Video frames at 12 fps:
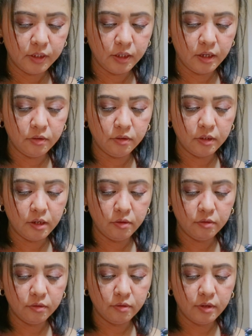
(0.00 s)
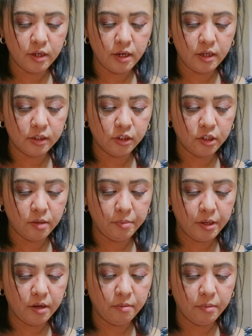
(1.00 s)
ganun-ganun ko na lang siya
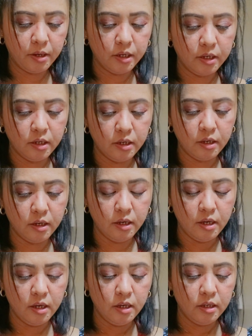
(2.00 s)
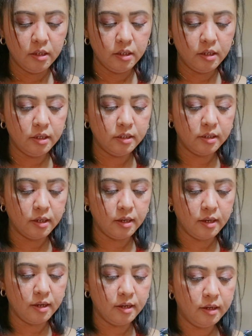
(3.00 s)
para may
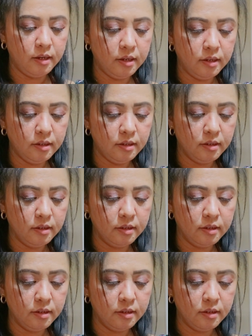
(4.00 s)
design.